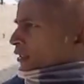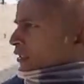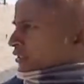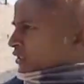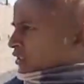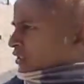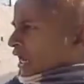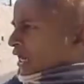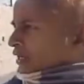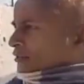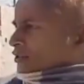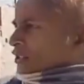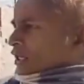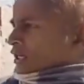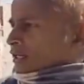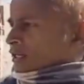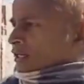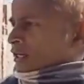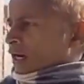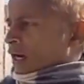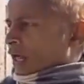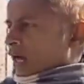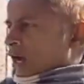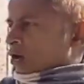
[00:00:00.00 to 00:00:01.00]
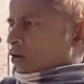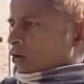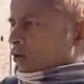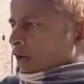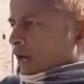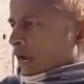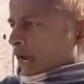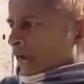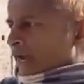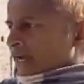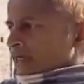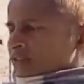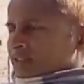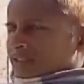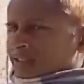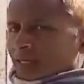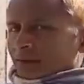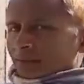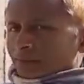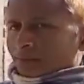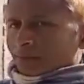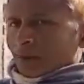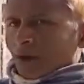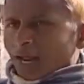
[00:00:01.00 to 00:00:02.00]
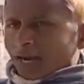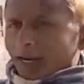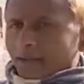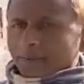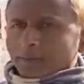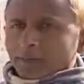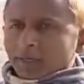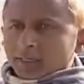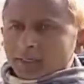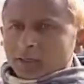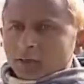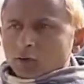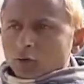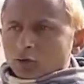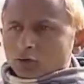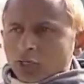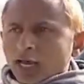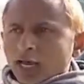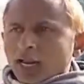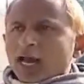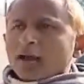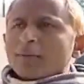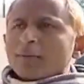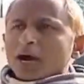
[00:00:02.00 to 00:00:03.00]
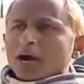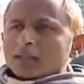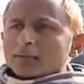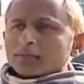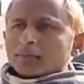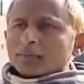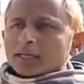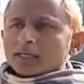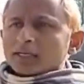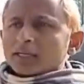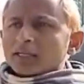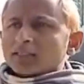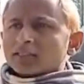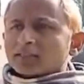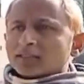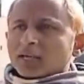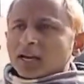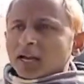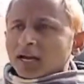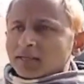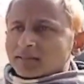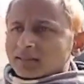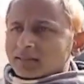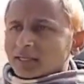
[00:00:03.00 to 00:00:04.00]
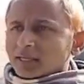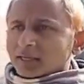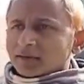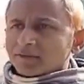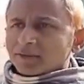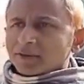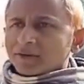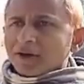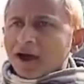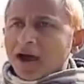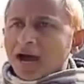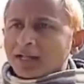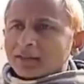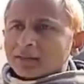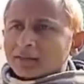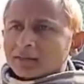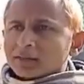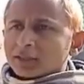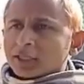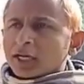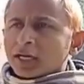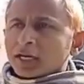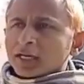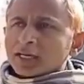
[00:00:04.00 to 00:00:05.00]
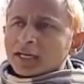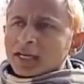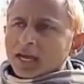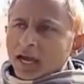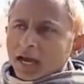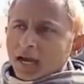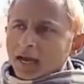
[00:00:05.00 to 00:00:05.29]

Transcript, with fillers: स्ट्रक्चर खड़ा हो रहा है इसके बारे में हुसैनाबाद में किस तरह से विवाद छिड़ गया